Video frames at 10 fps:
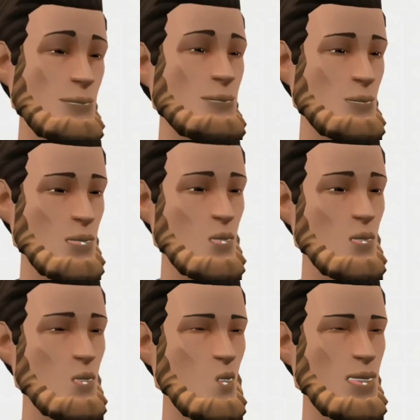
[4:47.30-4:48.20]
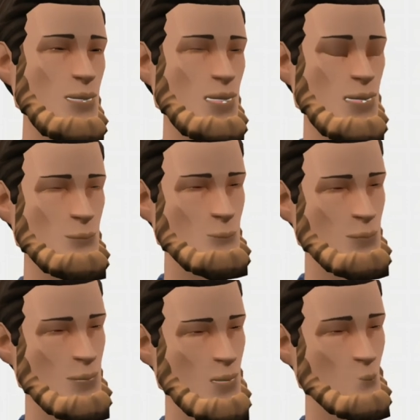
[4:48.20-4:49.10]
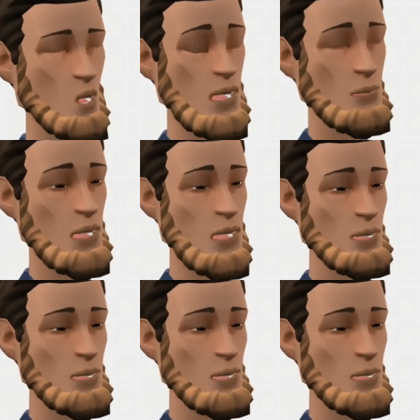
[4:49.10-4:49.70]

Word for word: Lah ya memang, makanya kita